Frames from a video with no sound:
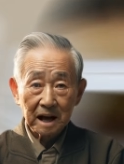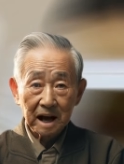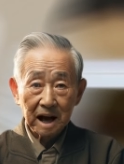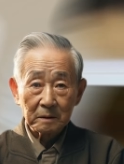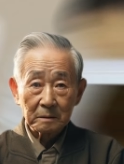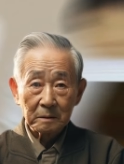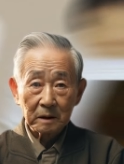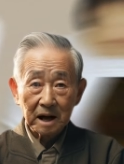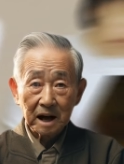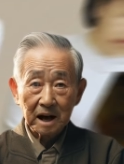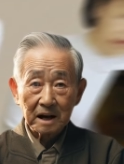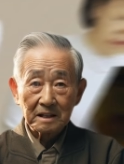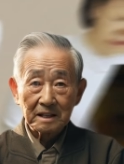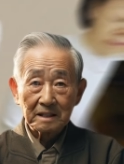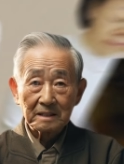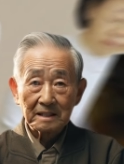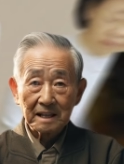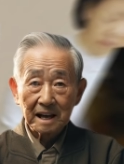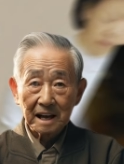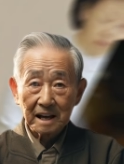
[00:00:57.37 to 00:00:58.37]
アメリカで
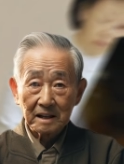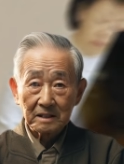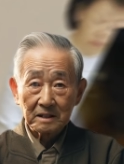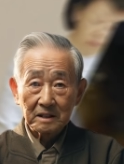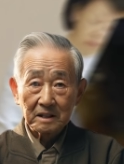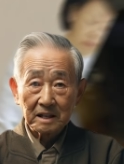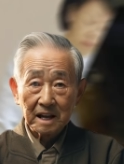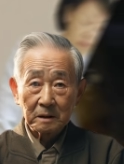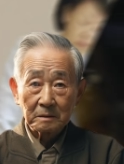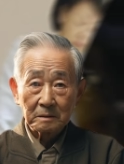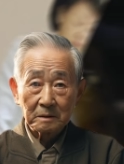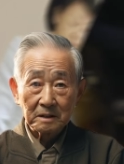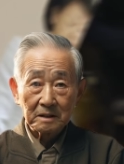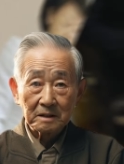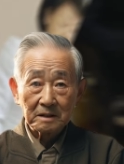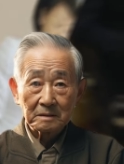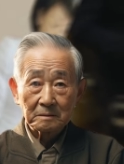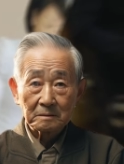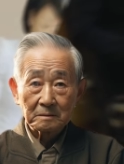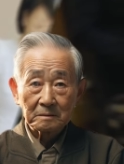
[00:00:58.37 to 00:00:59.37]
生活していま
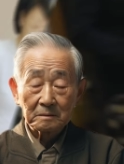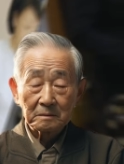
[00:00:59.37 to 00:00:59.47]
す。